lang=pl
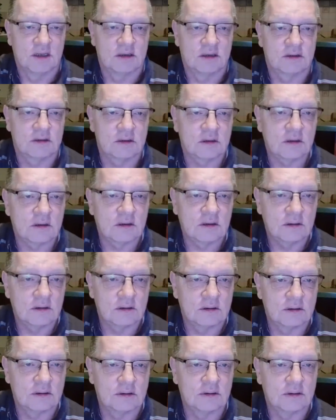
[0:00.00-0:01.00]
to
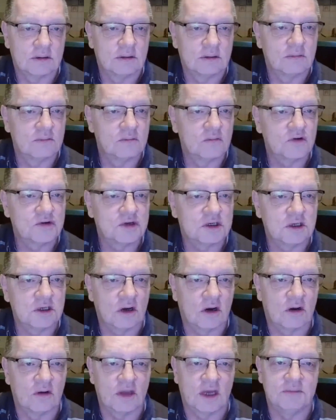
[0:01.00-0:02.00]
y, musi
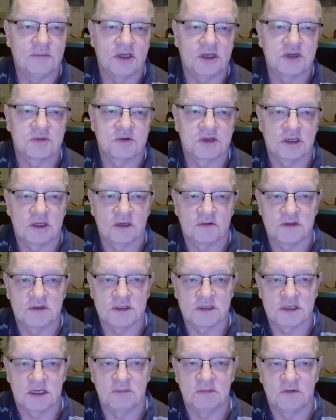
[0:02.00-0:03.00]
ona mieć przede
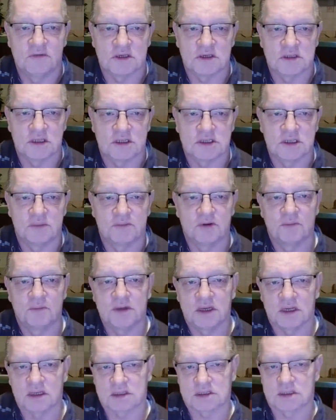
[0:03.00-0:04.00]
wszystkim dwie rzeczy. Po
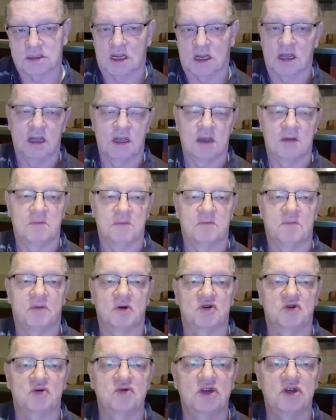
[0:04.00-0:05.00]
pierwsze,
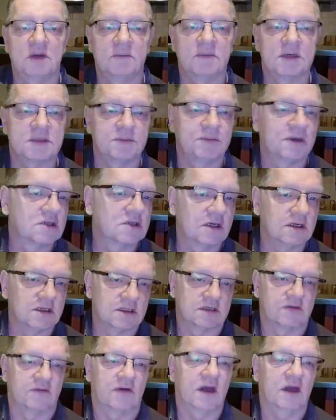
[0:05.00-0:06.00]
poczucie
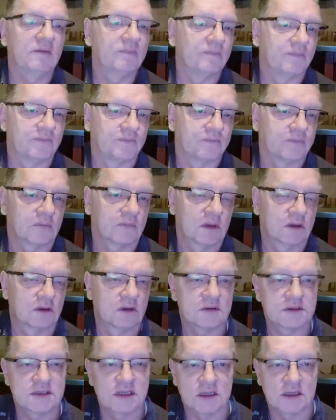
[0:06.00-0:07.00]
bezpieczeństwa,
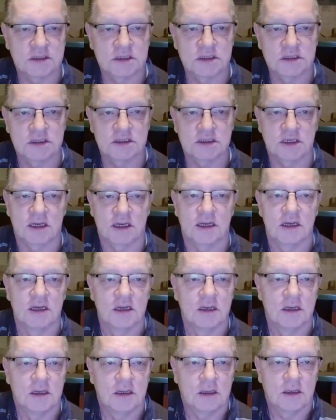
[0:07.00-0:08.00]
to znaczy, że
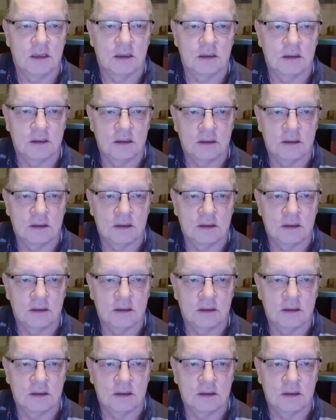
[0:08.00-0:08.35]
y,